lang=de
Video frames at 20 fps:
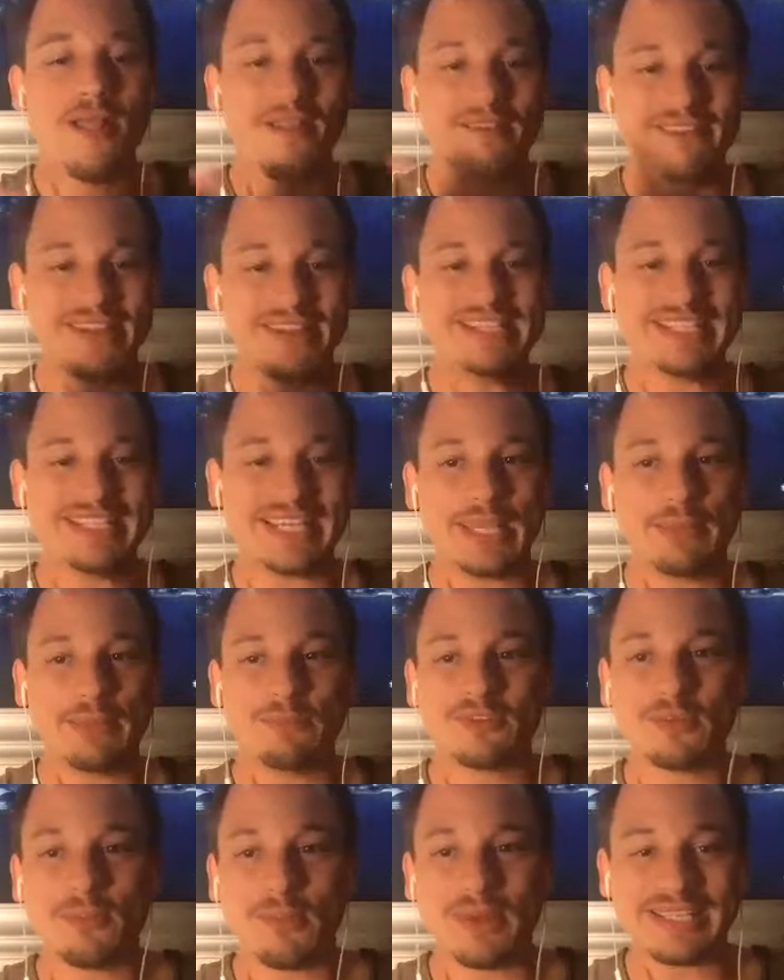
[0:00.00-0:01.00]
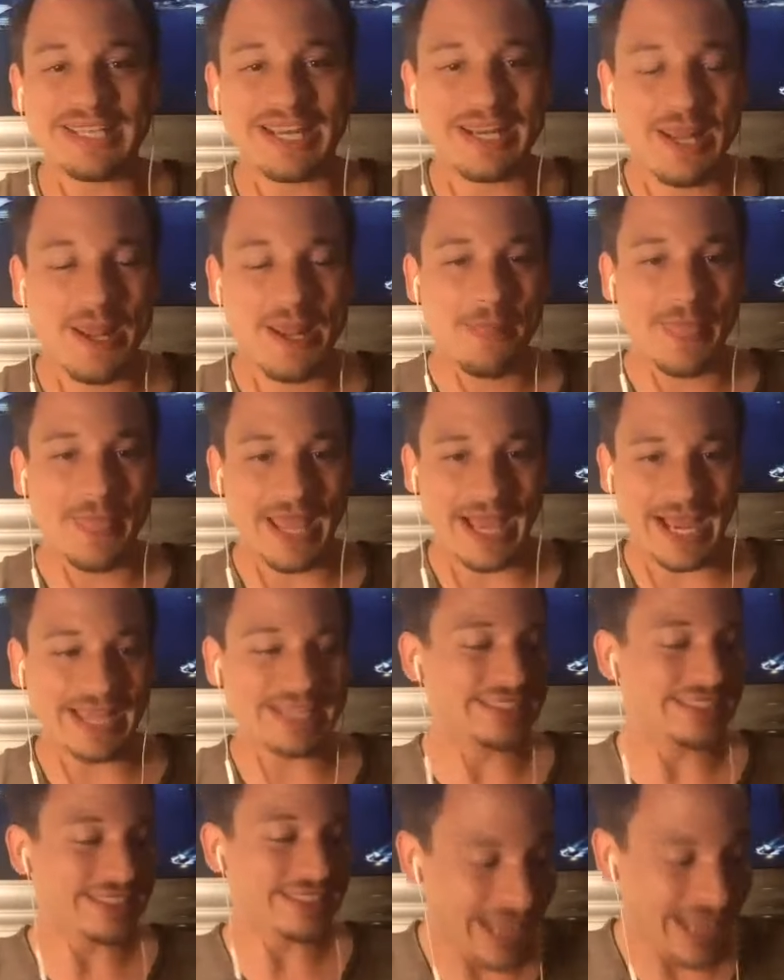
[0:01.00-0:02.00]
welche Ergebnisse man dann
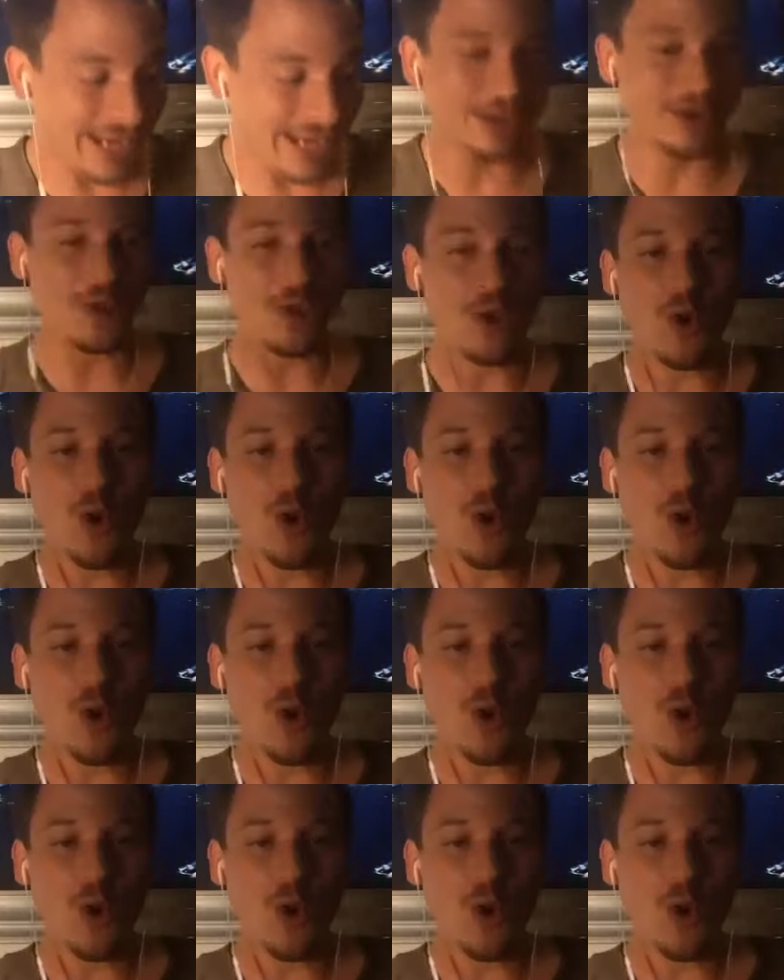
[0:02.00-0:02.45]
erreichen kann.